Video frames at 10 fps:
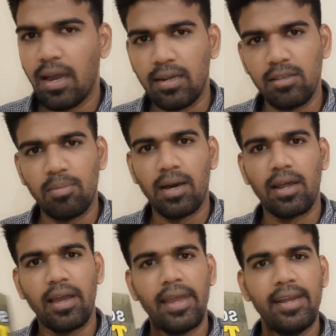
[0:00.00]
அண்ட் இது
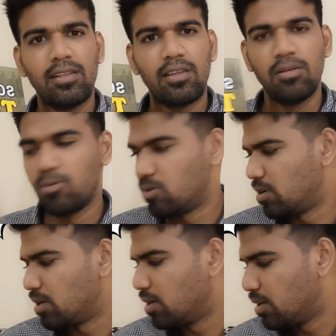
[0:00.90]
பாருங்கள் எயித்துன்னு
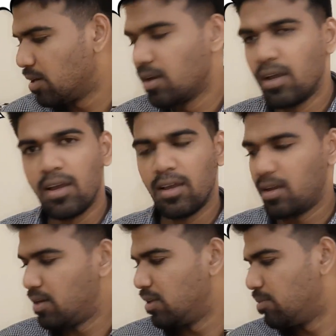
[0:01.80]
போட்டிருக்கு
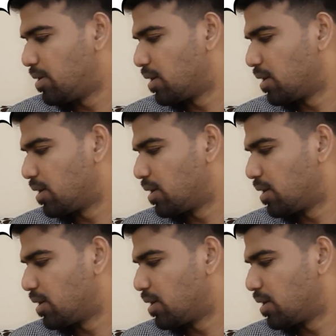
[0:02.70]
அண்ட் இது